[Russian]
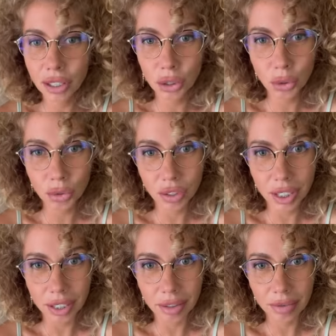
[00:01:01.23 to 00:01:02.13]
которого
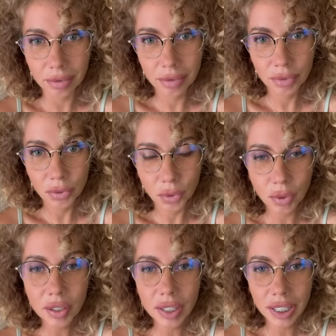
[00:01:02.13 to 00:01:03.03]
нет. У
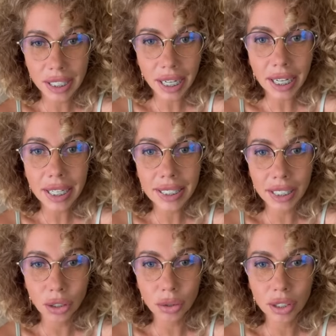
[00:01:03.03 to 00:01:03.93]
вас всегда
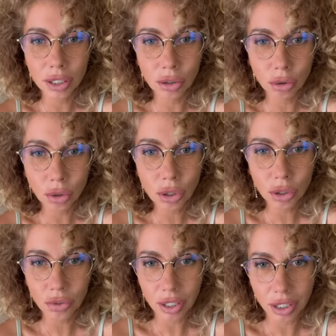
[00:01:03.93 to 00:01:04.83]
остается то, что
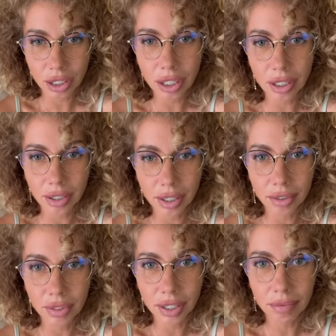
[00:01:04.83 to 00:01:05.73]
вы отложили на
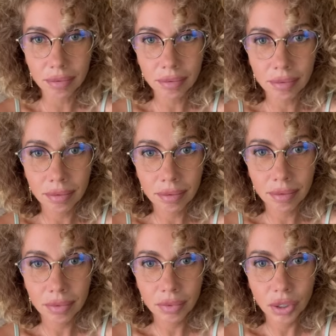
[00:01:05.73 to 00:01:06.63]
завтра.
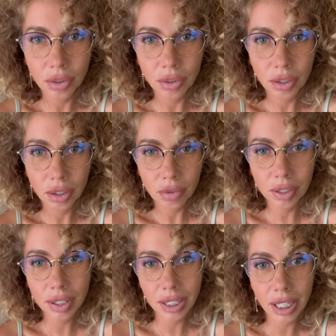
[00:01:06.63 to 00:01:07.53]
У вас
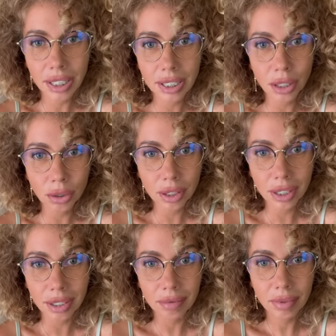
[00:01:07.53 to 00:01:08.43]
всегда
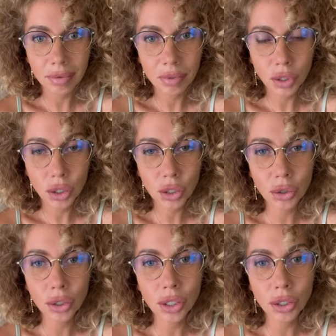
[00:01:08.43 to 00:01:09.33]
остается
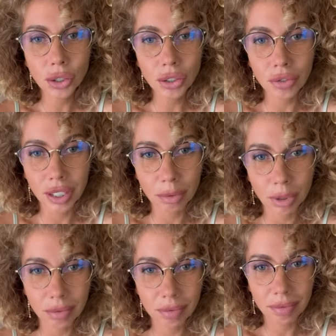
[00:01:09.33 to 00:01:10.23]
что-то еще не время.
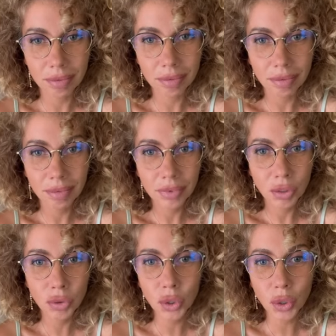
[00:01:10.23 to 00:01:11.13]

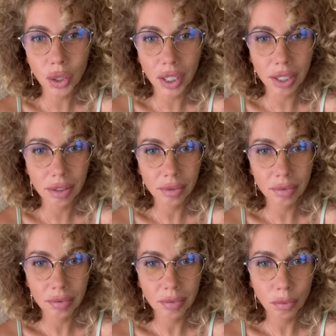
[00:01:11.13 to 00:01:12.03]
В другой раз.
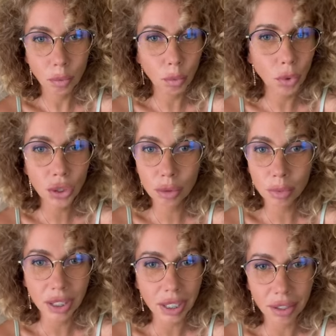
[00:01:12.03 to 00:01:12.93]
Может
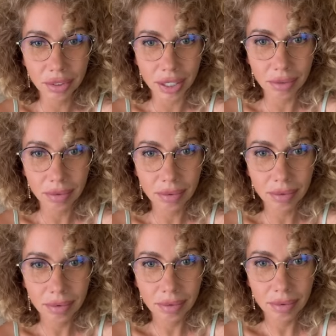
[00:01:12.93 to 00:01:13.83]
быть, завтра.
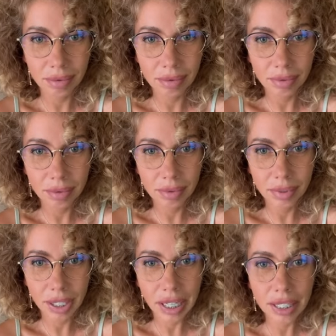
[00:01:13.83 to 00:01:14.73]

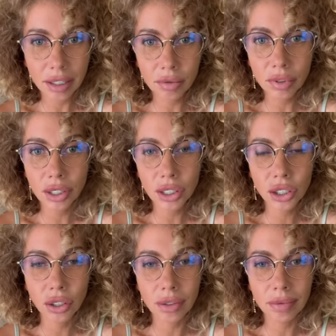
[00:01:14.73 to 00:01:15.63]
А сегодня
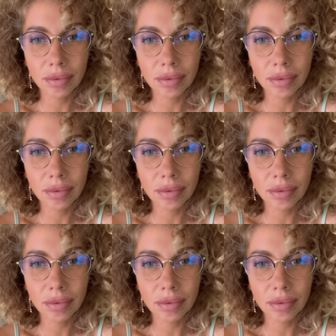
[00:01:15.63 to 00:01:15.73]
что?